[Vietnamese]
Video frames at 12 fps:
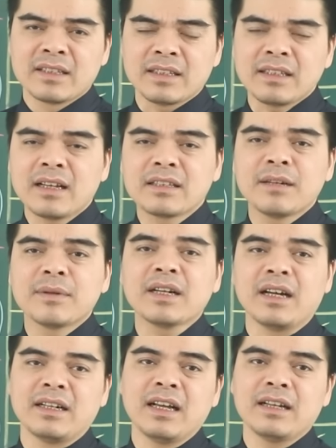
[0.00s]
Sẽ tăng thêm
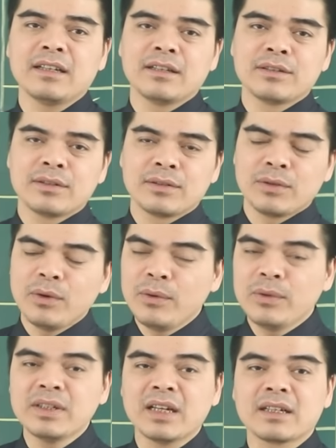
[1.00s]
cái khả năng
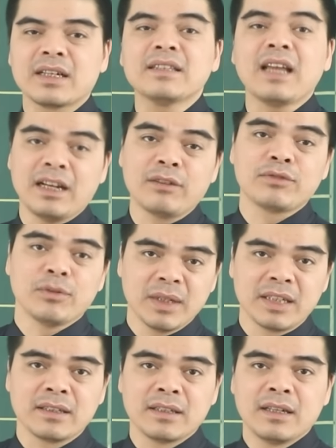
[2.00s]
thu nhận cái tài lộc cho
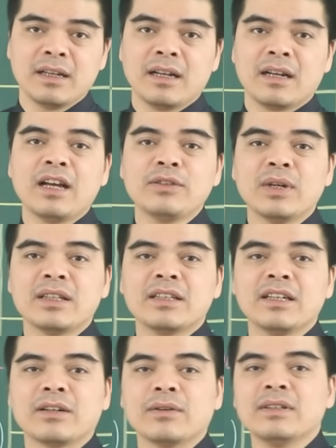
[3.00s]
mình. Lợi nhuận
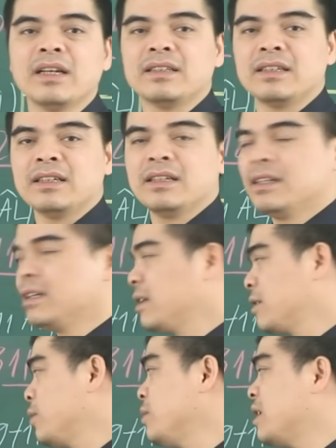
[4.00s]
thì có thể gì?
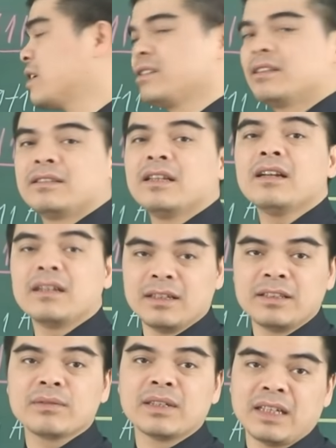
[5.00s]
Thu được rất là
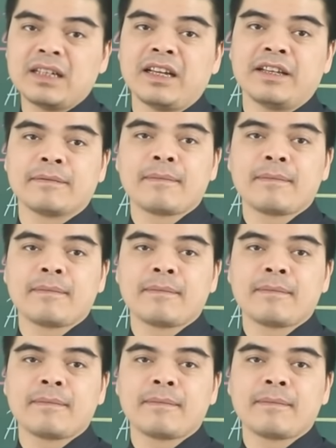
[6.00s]
lớn trong thời gian này.